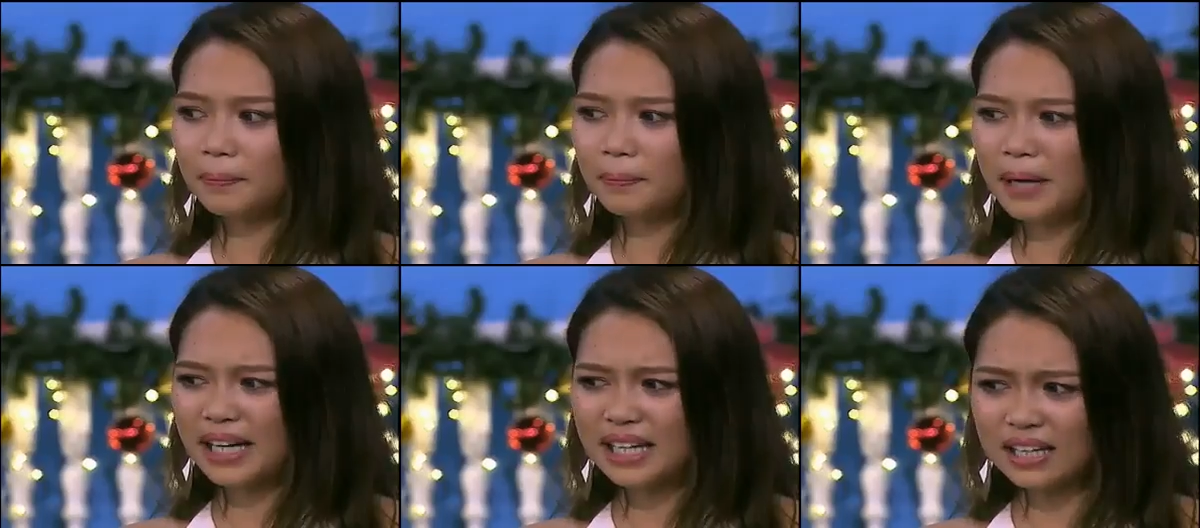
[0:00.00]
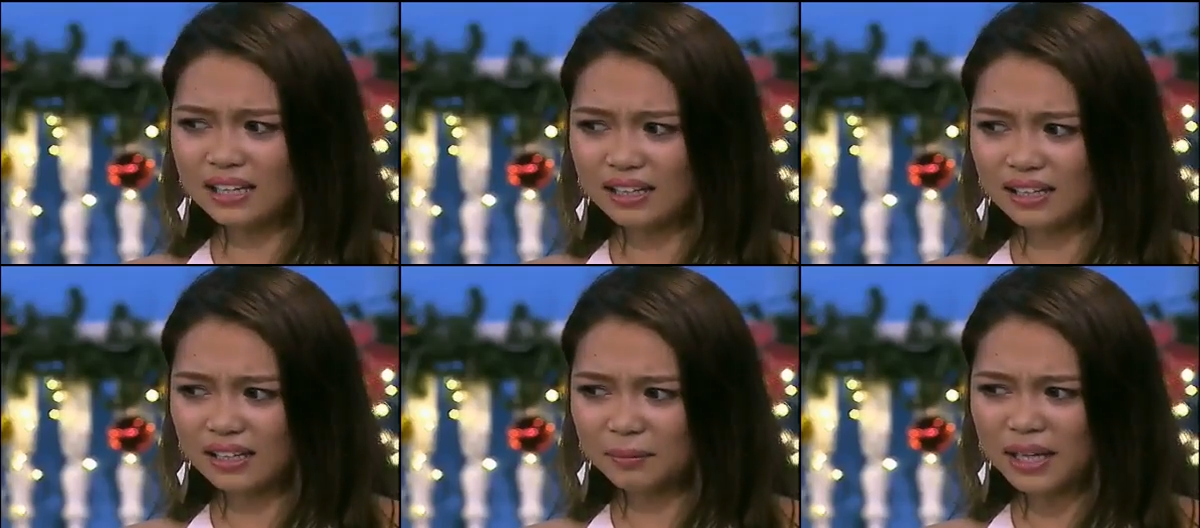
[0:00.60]
Bali?
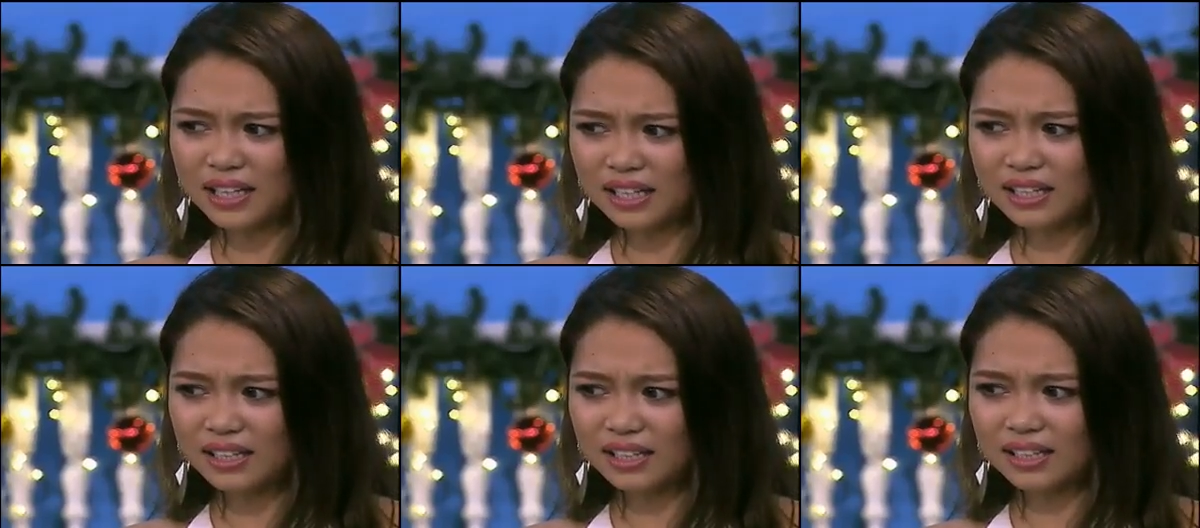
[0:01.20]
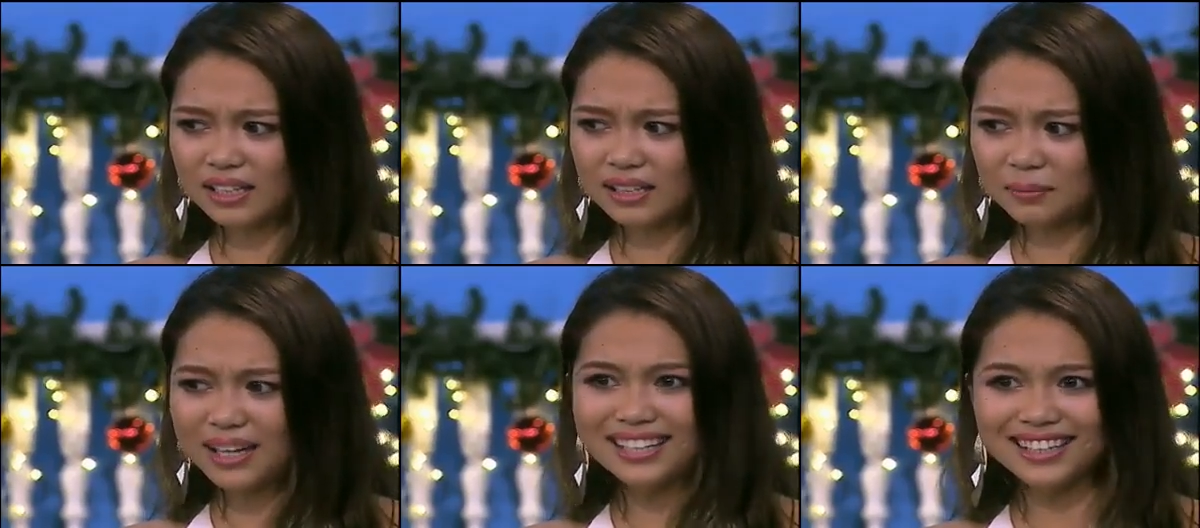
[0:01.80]
Bali. Bali. Bali.